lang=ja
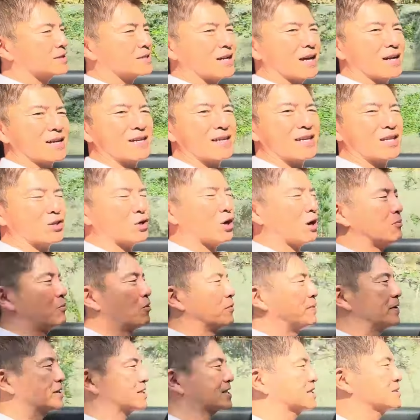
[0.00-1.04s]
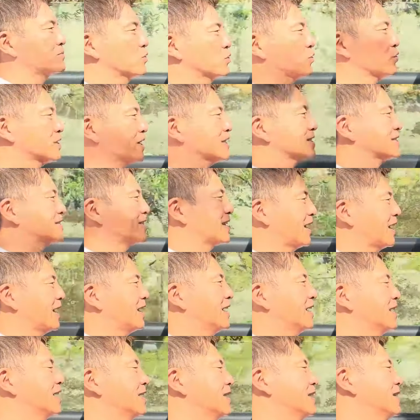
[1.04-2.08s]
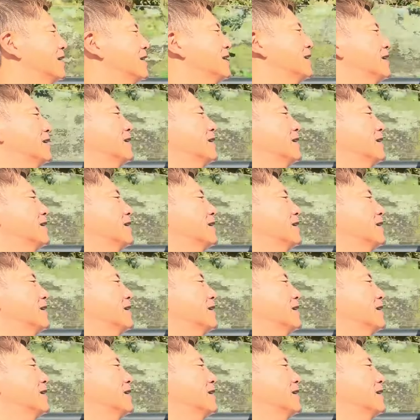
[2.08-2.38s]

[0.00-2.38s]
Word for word: さっきとはもう別物ですね。